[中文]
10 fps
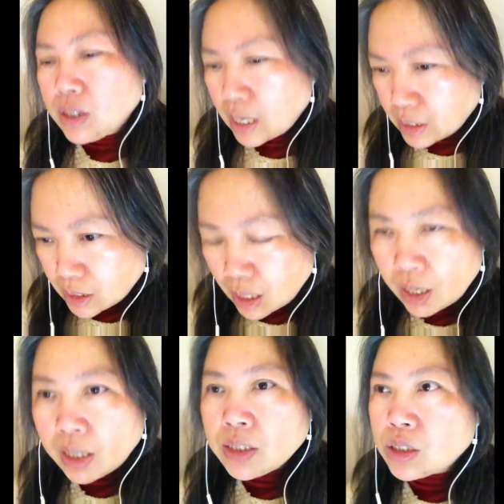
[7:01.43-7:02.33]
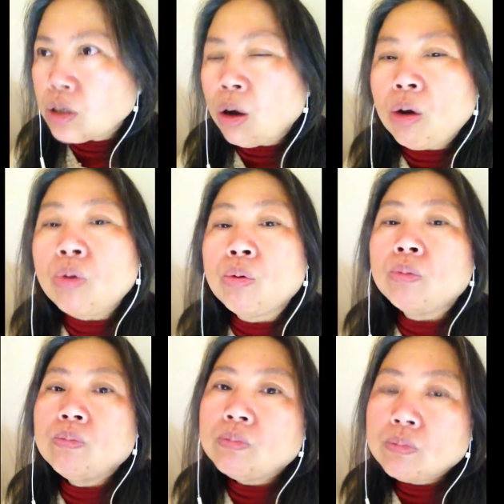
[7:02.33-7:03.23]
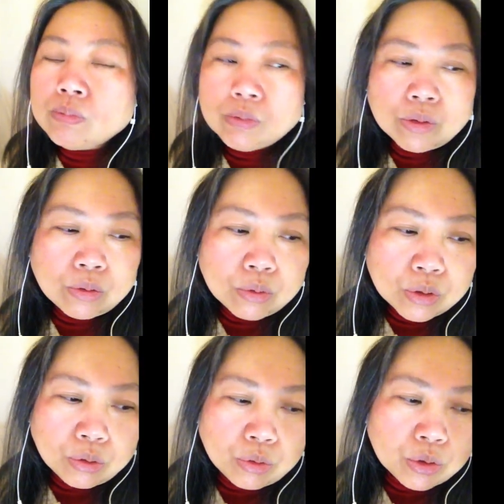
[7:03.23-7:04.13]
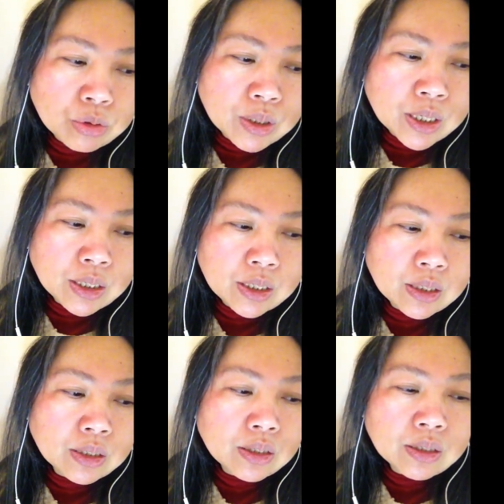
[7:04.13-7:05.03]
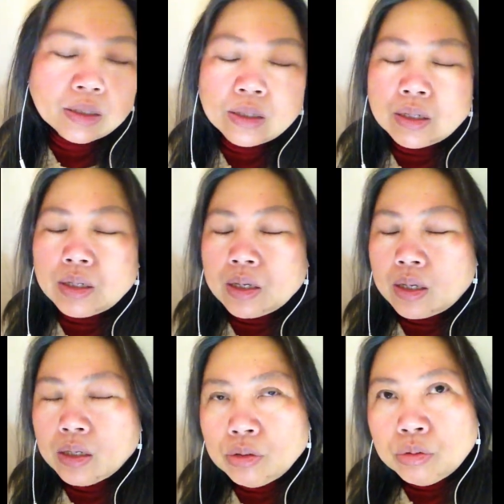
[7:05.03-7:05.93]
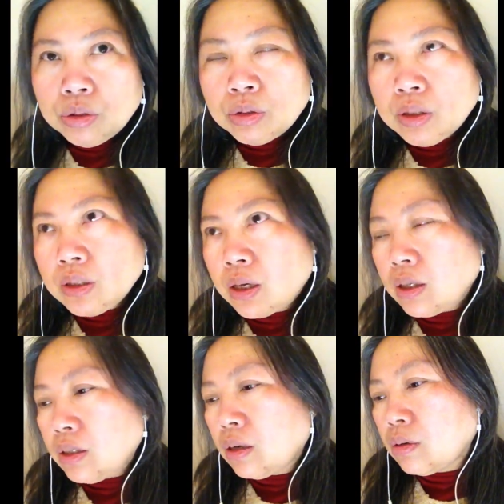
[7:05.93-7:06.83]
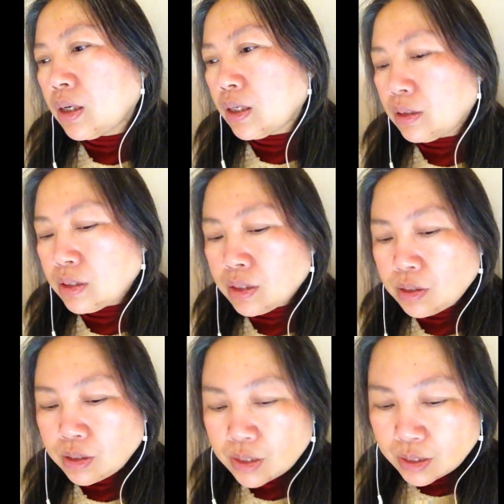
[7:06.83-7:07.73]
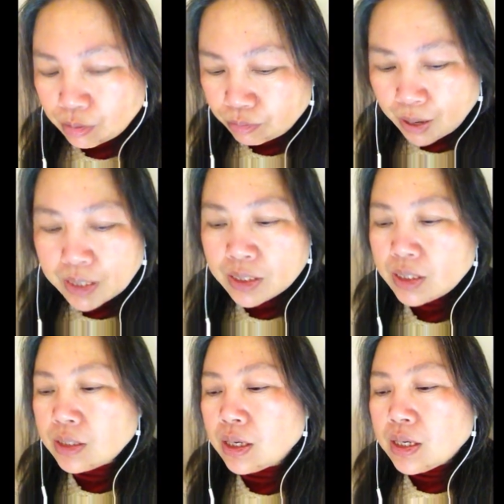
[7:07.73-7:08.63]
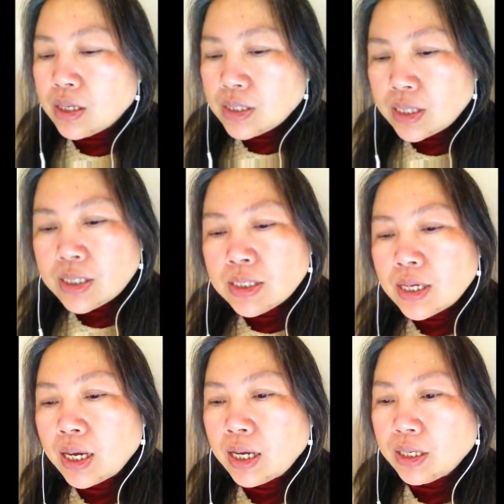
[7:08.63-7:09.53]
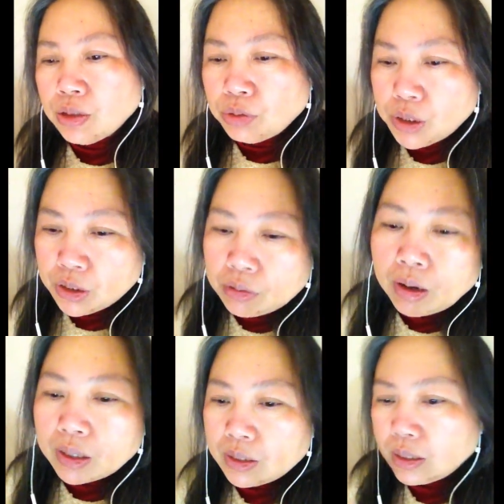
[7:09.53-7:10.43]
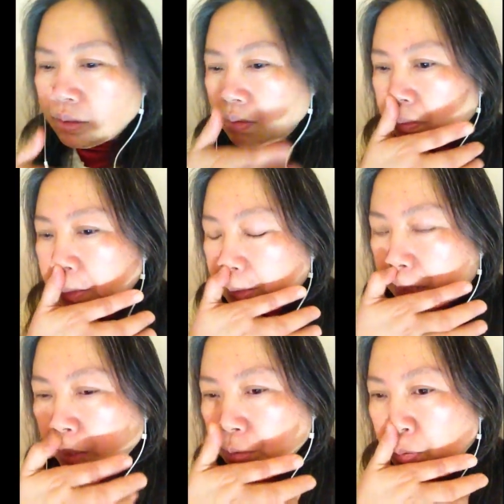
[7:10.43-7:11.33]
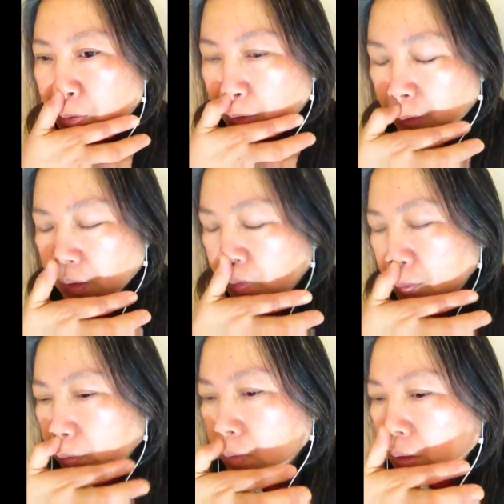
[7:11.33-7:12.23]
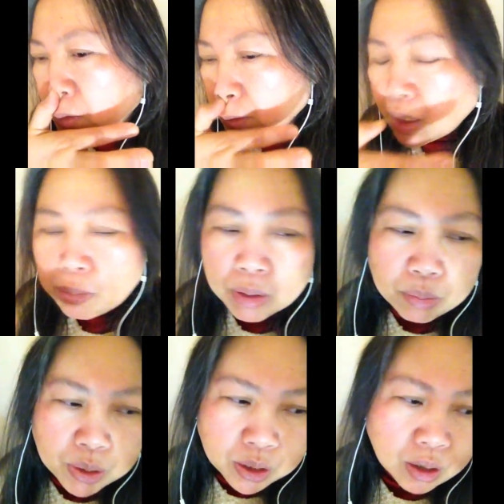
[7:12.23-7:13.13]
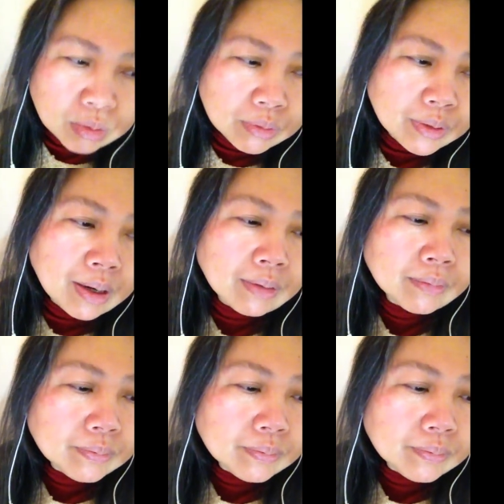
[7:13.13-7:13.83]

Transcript: 来猜之后，我我所可能，呃，有有要要可能正在发生，正在有希望的那种男女关系，我我认为他没必要，是吧？